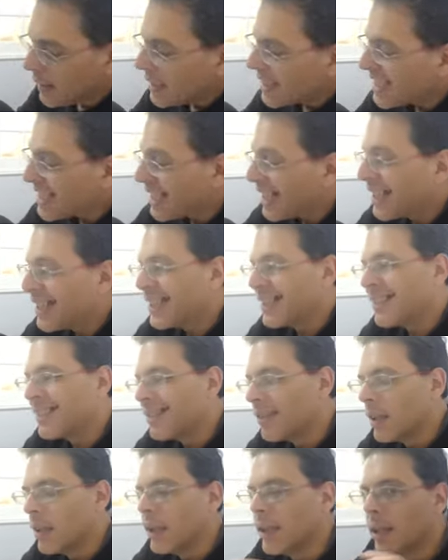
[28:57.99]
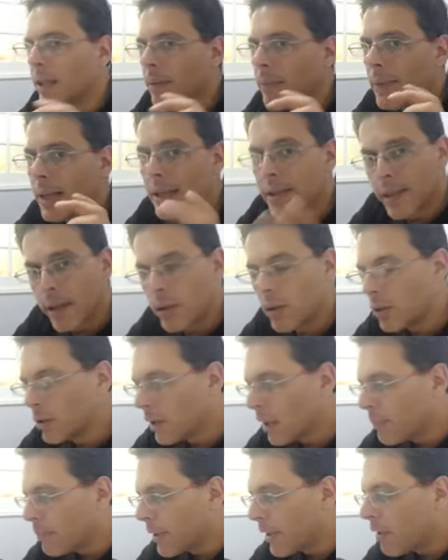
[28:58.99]
ya eh, Manjaro lo
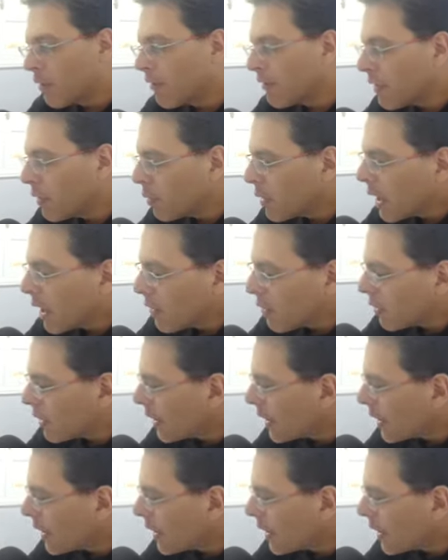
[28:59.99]
trae preconfigurado,